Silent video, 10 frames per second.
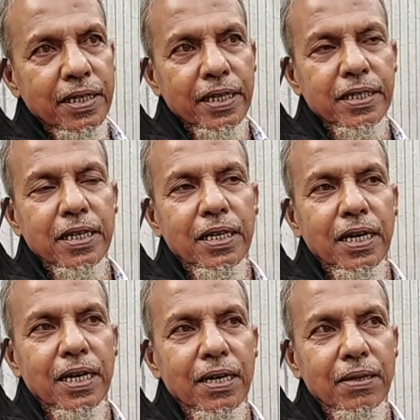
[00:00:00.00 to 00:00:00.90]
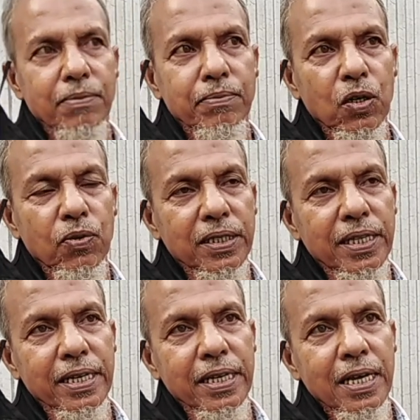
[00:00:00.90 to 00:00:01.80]
ডাক্তার হ্যাঁ বালুবাড়ি
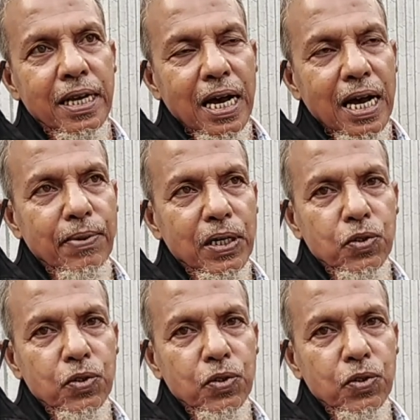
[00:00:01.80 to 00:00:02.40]
থেকে আবার